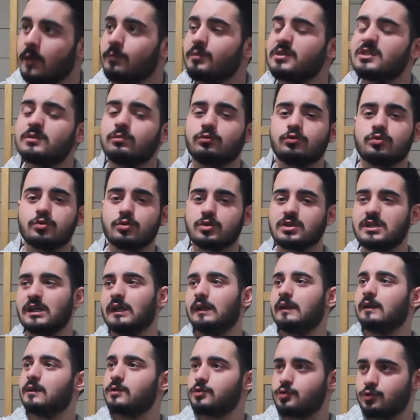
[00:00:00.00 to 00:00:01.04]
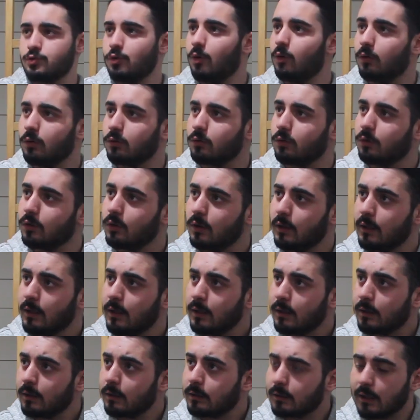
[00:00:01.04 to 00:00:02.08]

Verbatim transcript: Bizim Türkiye'de şu yani oldu. Kalanların.